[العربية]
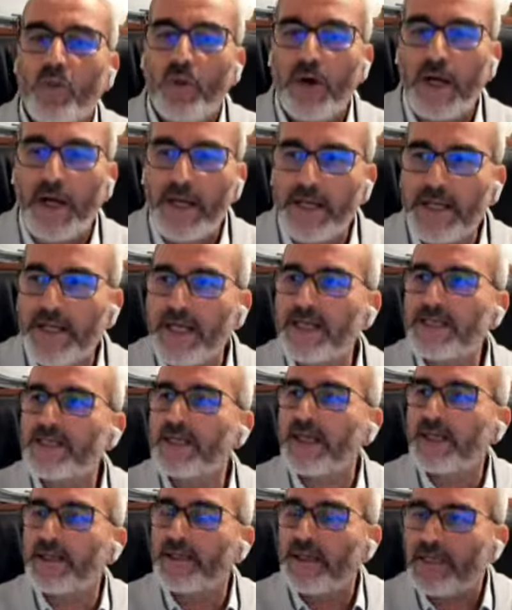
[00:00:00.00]

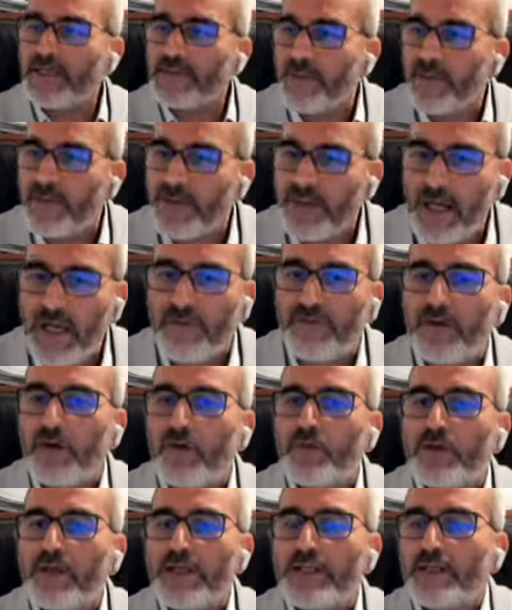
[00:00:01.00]
والناس كانت ناس
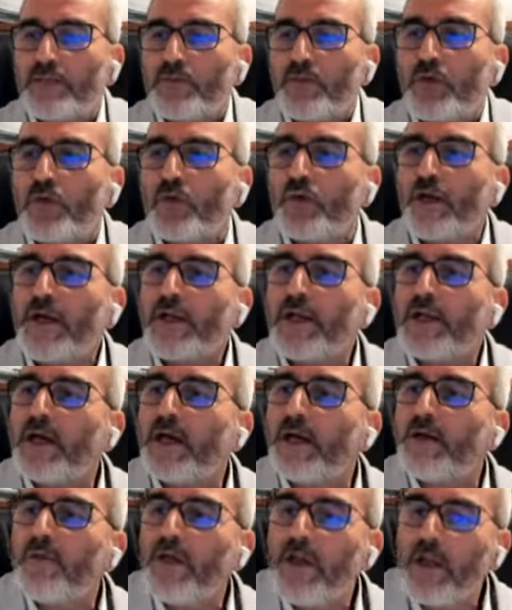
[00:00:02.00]
مثقفة وناس كيما يقولوا
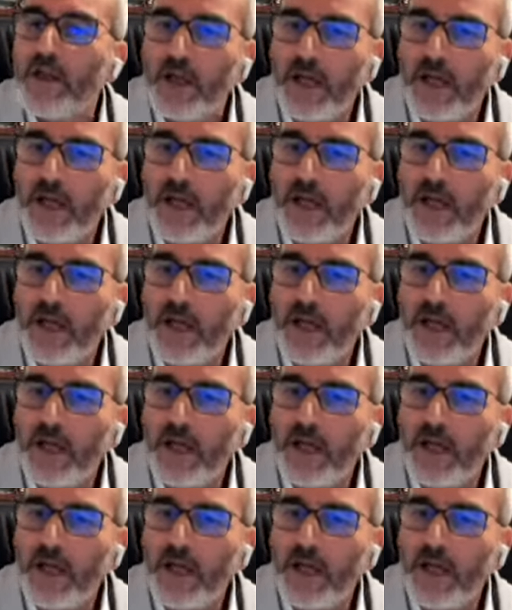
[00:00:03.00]
احنا